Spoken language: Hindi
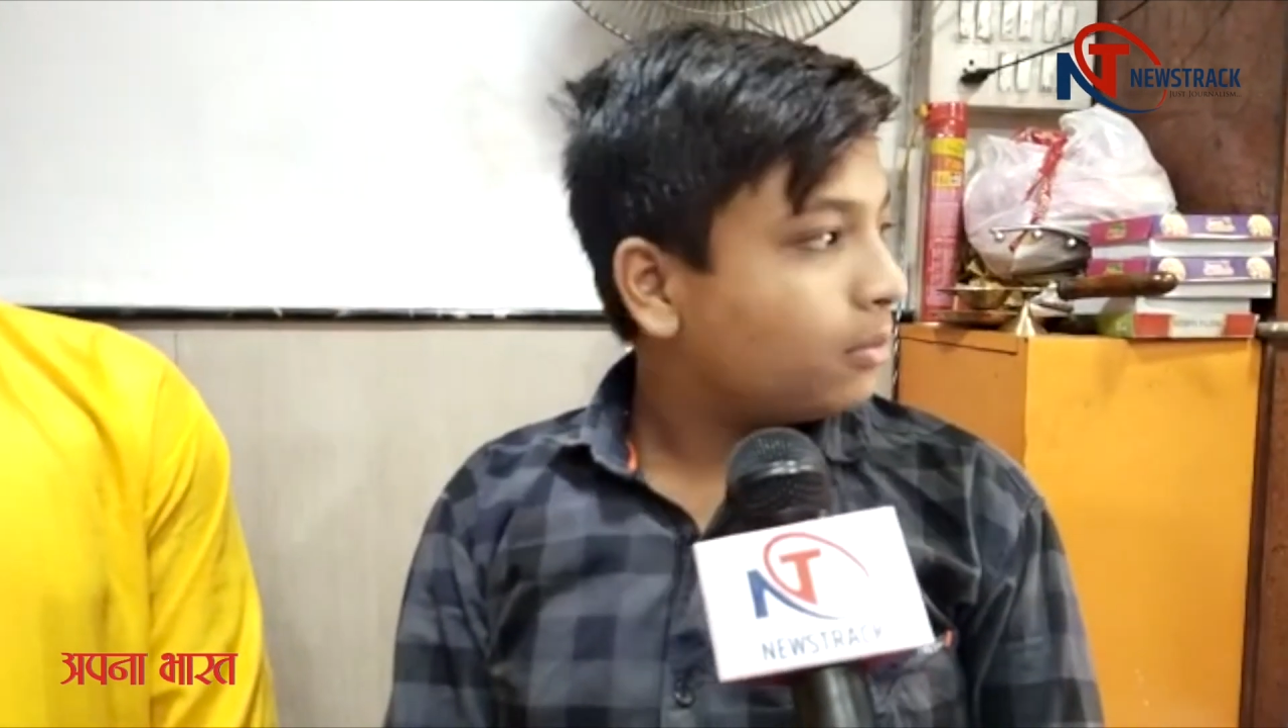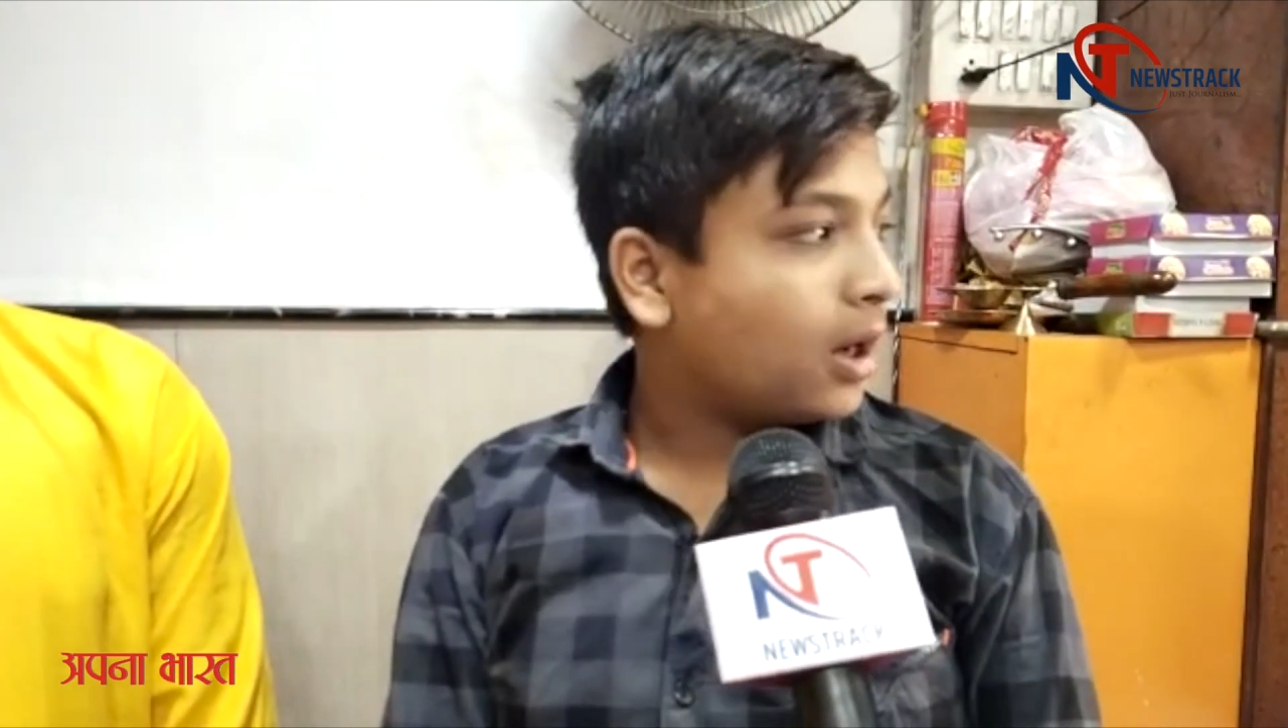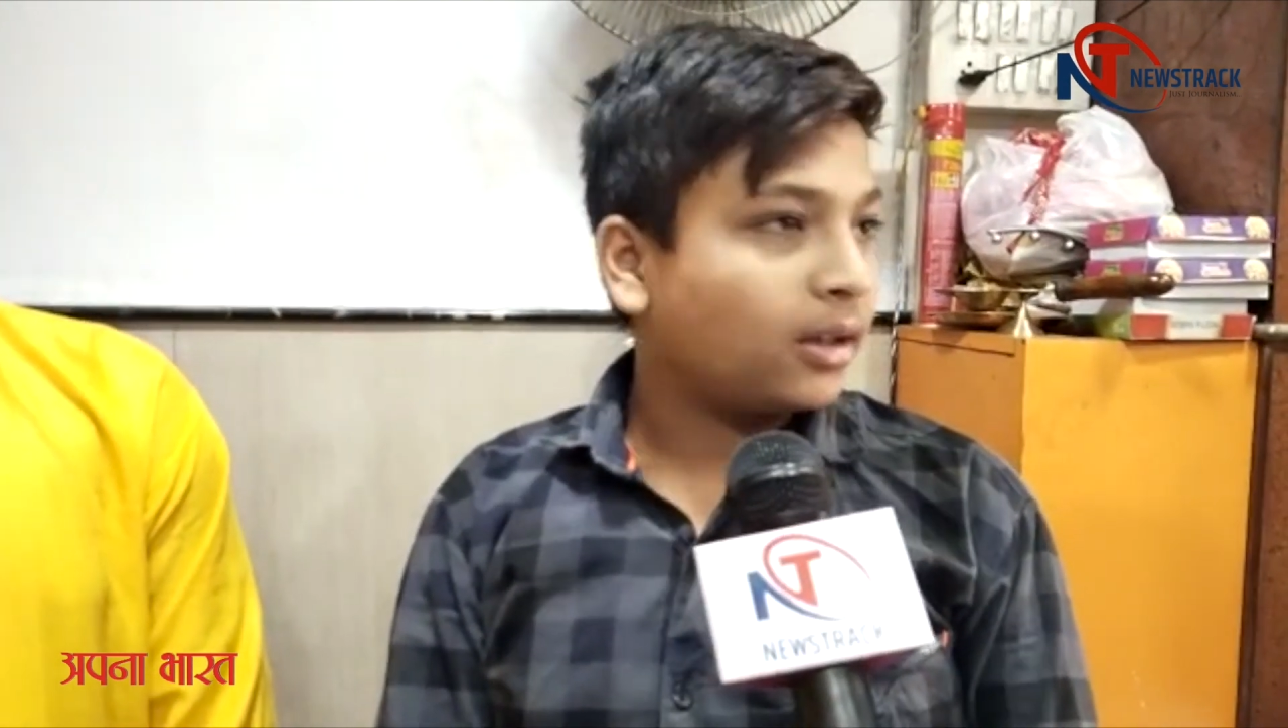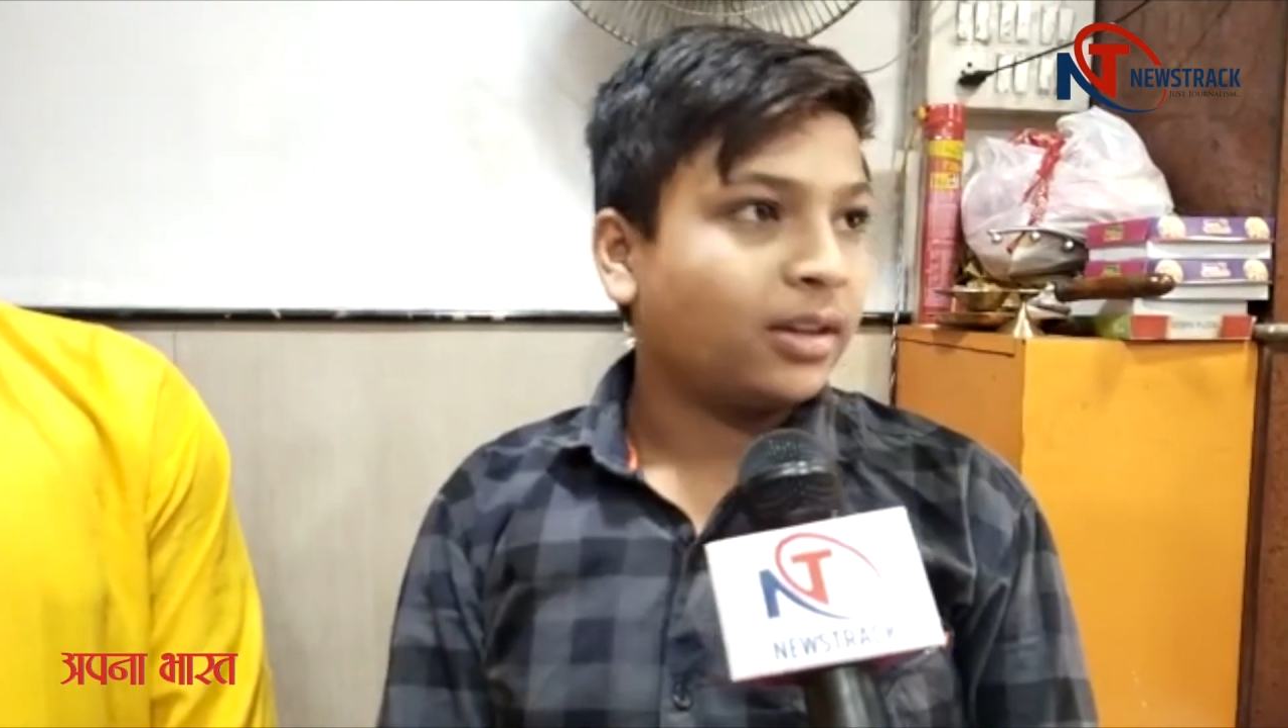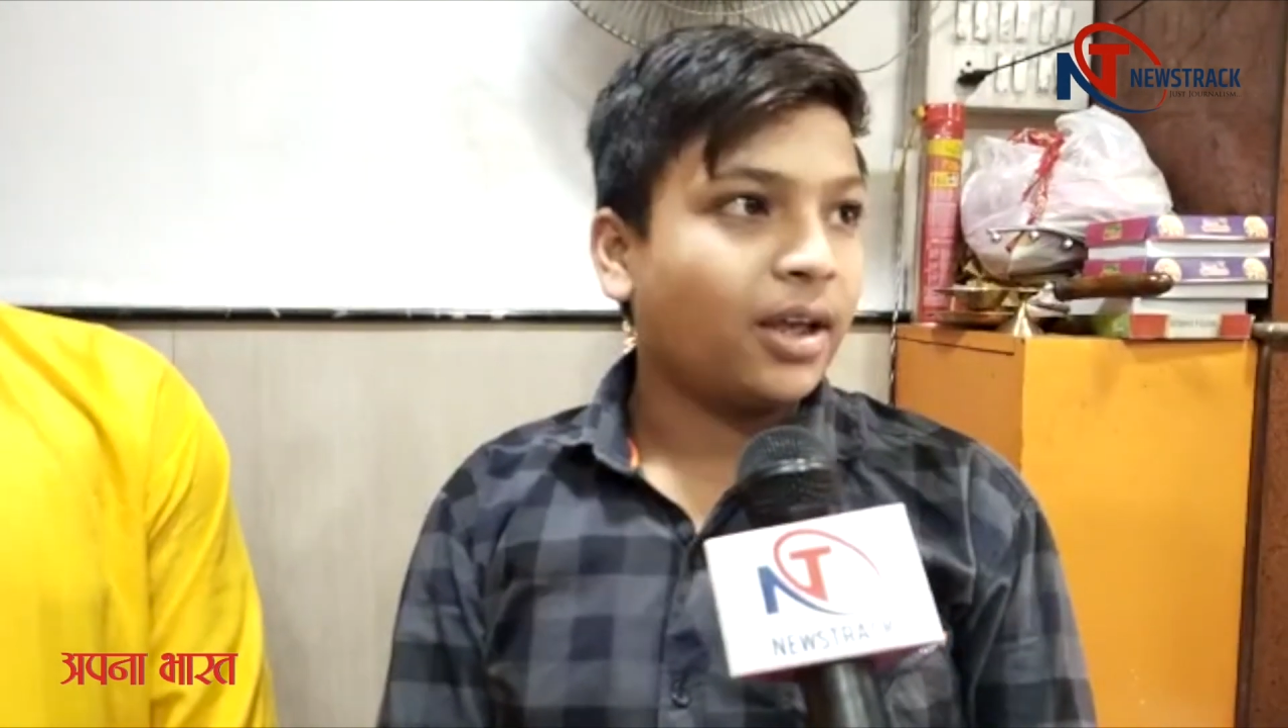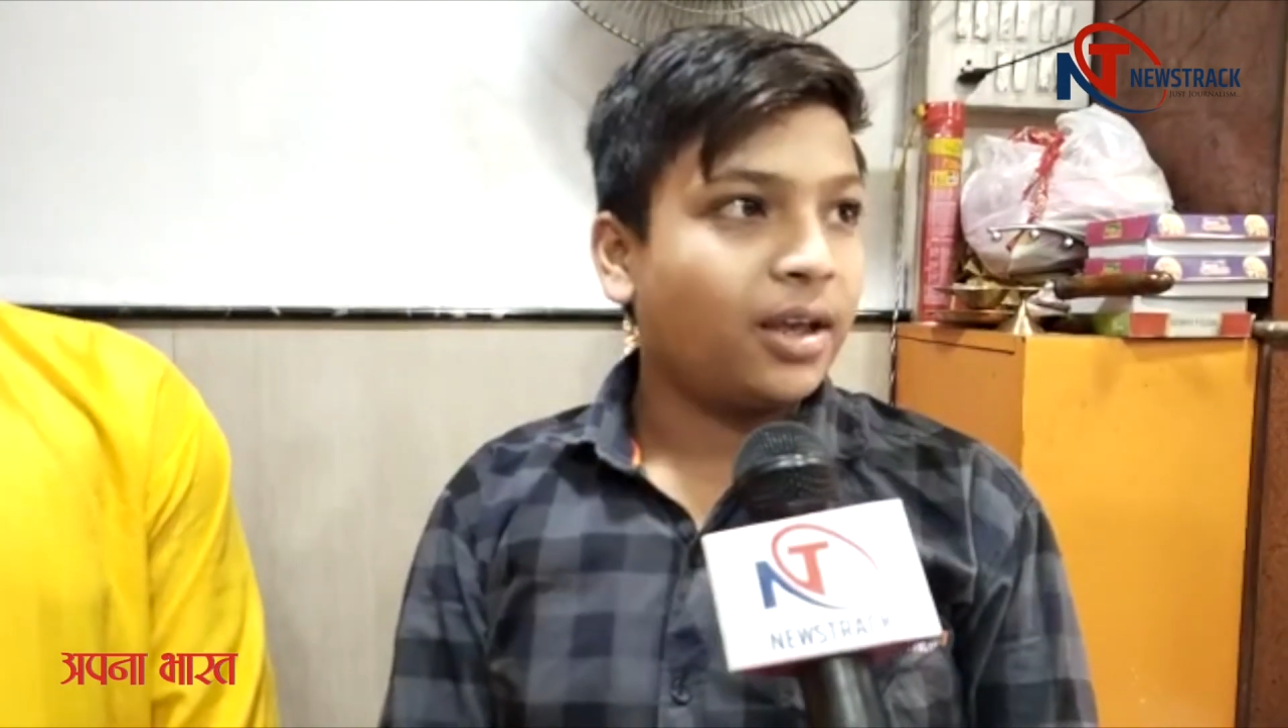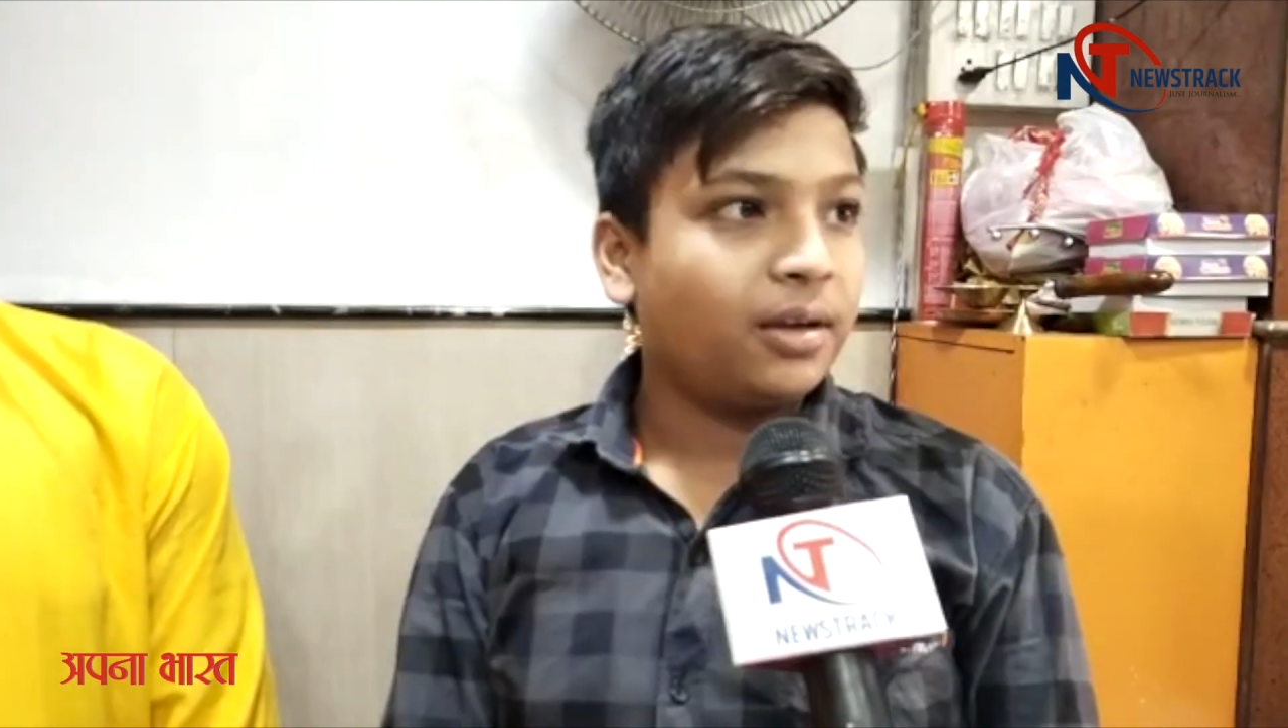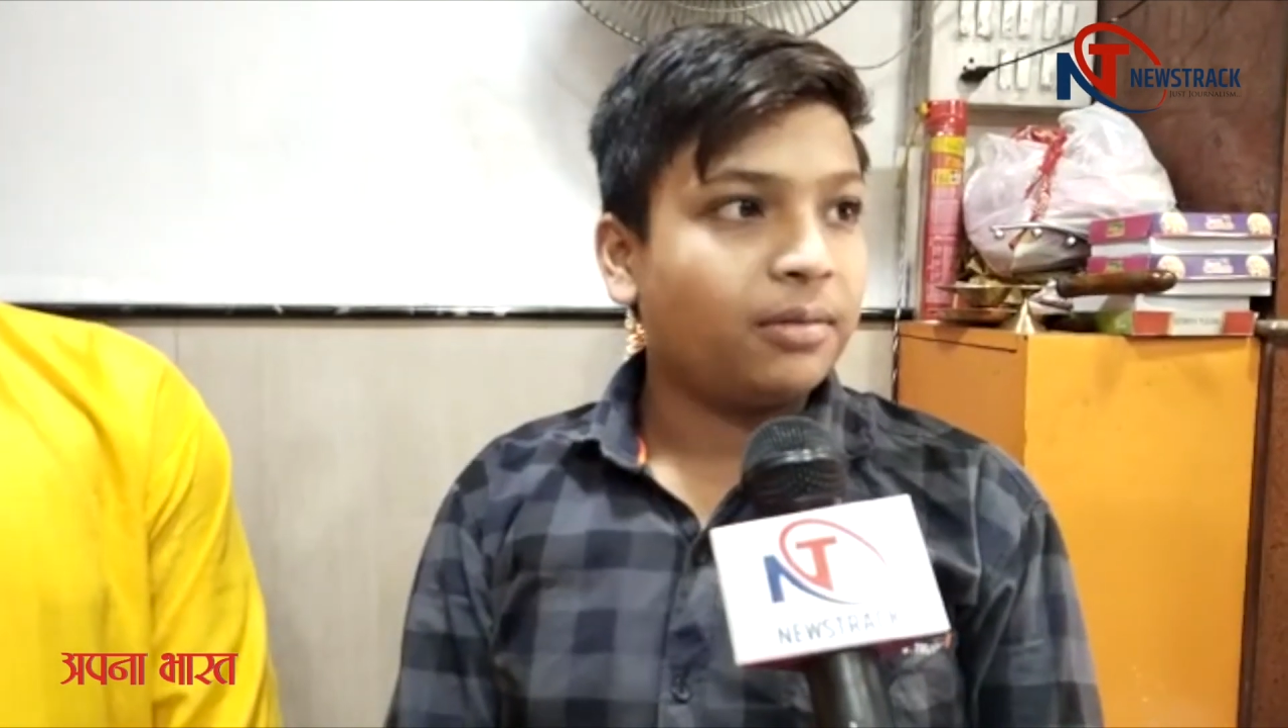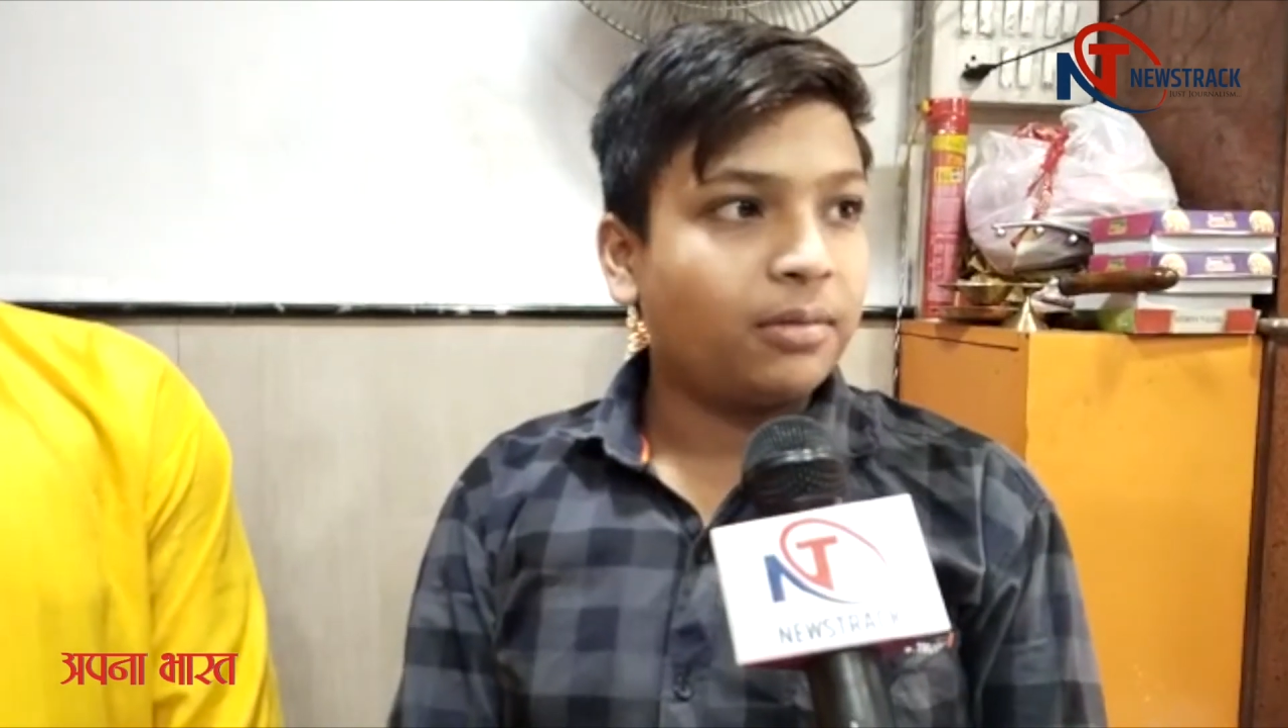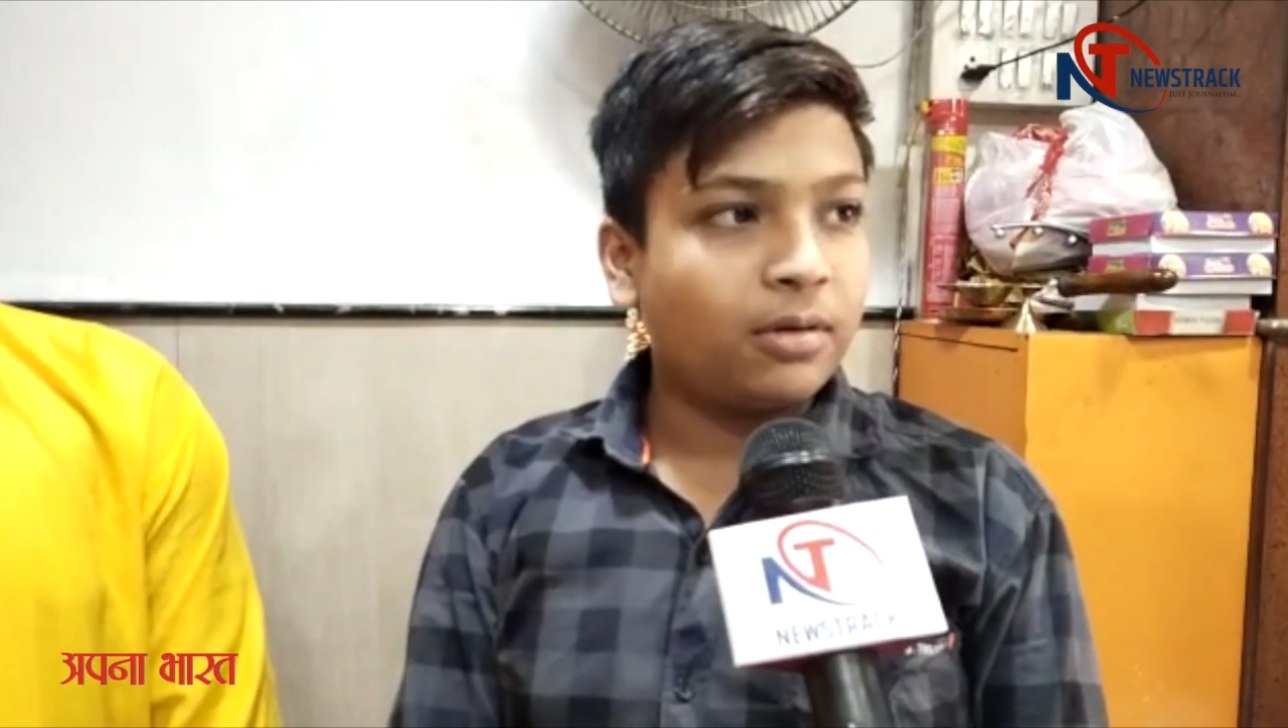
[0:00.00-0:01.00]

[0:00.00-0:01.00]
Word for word: भक्त आए